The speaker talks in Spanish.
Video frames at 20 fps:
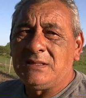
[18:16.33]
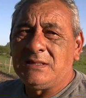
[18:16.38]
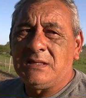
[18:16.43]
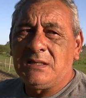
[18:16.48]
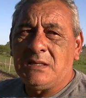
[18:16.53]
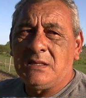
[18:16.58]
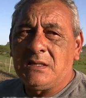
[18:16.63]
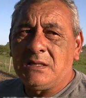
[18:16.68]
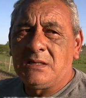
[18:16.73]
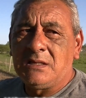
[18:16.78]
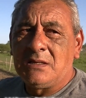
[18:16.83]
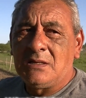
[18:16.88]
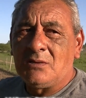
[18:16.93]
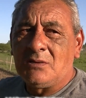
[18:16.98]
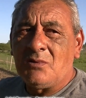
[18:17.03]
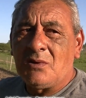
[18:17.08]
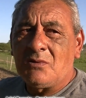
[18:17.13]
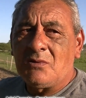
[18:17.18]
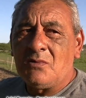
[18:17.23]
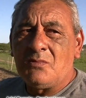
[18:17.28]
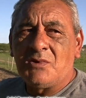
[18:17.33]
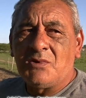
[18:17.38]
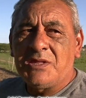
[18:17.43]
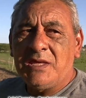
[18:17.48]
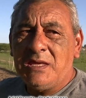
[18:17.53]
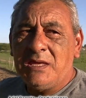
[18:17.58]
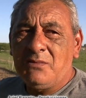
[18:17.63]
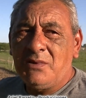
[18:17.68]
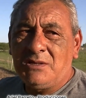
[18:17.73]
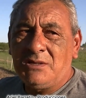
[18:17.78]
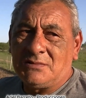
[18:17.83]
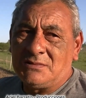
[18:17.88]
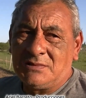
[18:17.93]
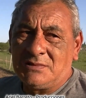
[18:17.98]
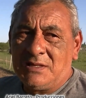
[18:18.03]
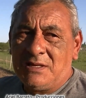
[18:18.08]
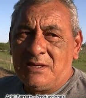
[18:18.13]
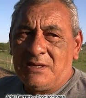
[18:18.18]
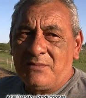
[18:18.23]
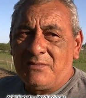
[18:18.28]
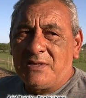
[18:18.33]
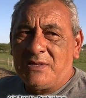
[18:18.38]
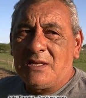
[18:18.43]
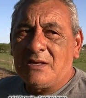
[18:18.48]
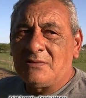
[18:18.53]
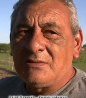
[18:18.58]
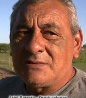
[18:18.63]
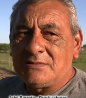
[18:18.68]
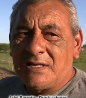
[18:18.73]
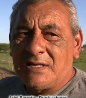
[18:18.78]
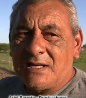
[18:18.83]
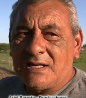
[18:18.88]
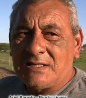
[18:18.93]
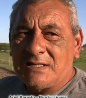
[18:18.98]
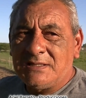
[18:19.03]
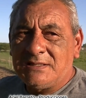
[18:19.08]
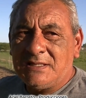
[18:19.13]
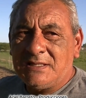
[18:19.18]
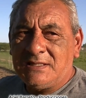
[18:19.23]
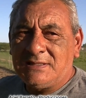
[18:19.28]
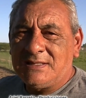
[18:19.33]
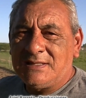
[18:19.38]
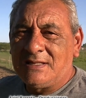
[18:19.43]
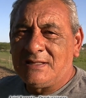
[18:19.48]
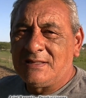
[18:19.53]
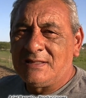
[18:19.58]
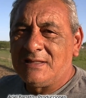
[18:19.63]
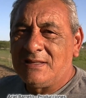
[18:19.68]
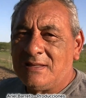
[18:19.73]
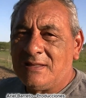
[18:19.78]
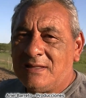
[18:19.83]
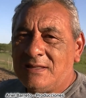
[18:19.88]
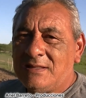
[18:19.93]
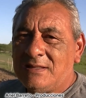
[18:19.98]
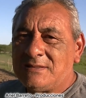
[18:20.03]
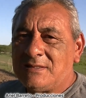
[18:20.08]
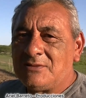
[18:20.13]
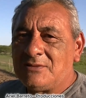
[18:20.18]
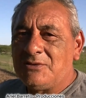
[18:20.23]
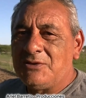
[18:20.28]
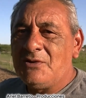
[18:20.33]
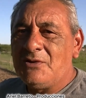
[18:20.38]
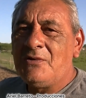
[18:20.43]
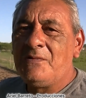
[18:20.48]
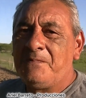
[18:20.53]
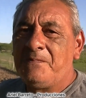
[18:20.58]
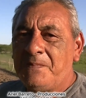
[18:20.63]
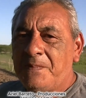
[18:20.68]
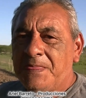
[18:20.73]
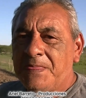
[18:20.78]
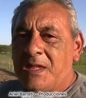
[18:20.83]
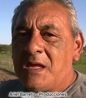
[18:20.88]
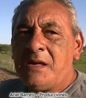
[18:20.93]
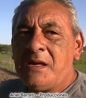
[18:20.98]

bueno. Lo acomodé y bueno, vine a correr una carrerita de esta. Lo más importante es que quede sano.